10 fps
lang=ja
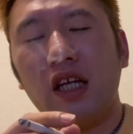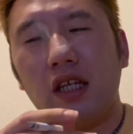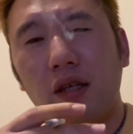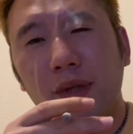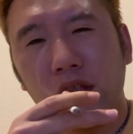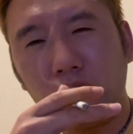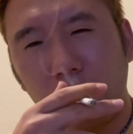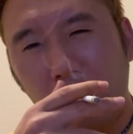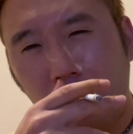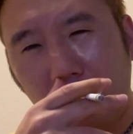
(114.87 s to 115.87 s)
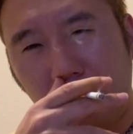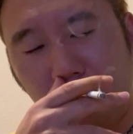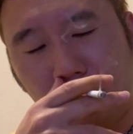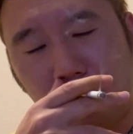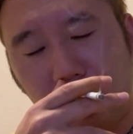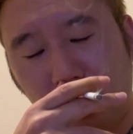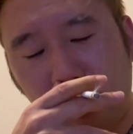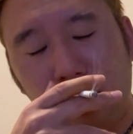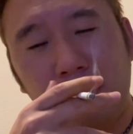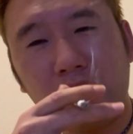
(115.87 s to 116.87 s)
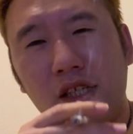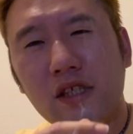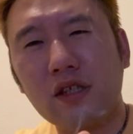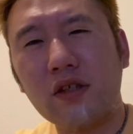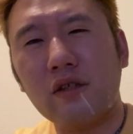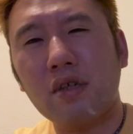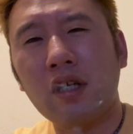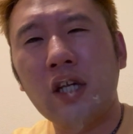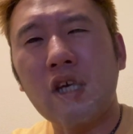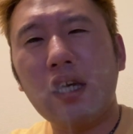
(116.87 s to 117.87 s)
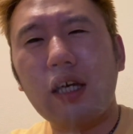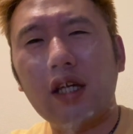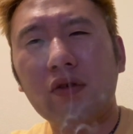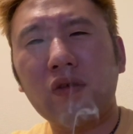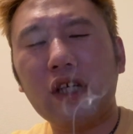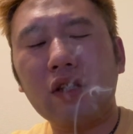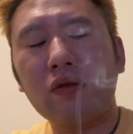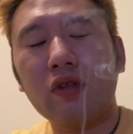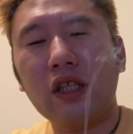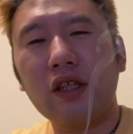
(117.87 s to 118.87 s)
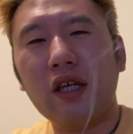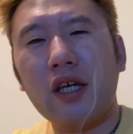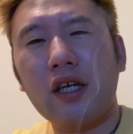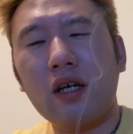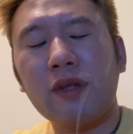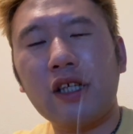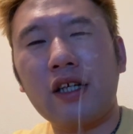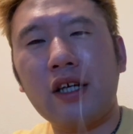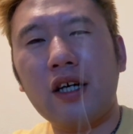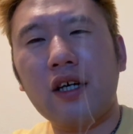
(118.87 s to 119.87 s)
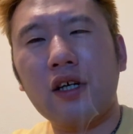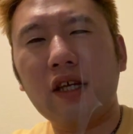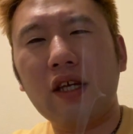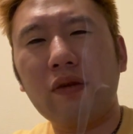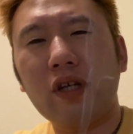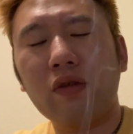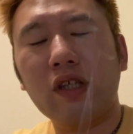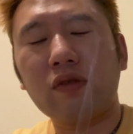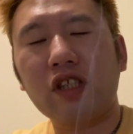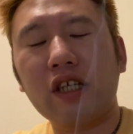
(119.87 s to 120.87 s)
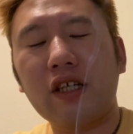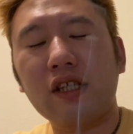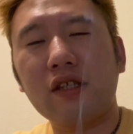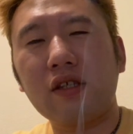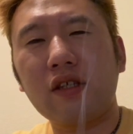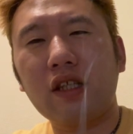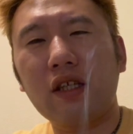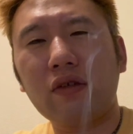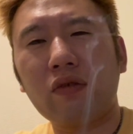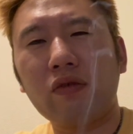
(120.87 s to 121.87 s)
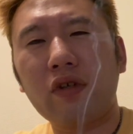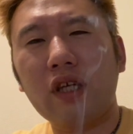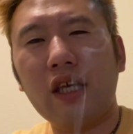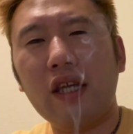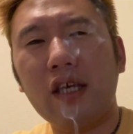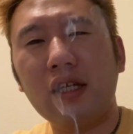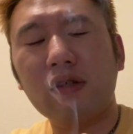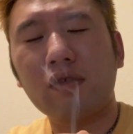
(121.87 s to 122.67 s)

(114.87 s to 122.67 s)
今の、えー、今というか10年前から続く、えー、この格闘技、えー、やめてから、えー、フェードアウトしてから続いているこの、えー、閉塞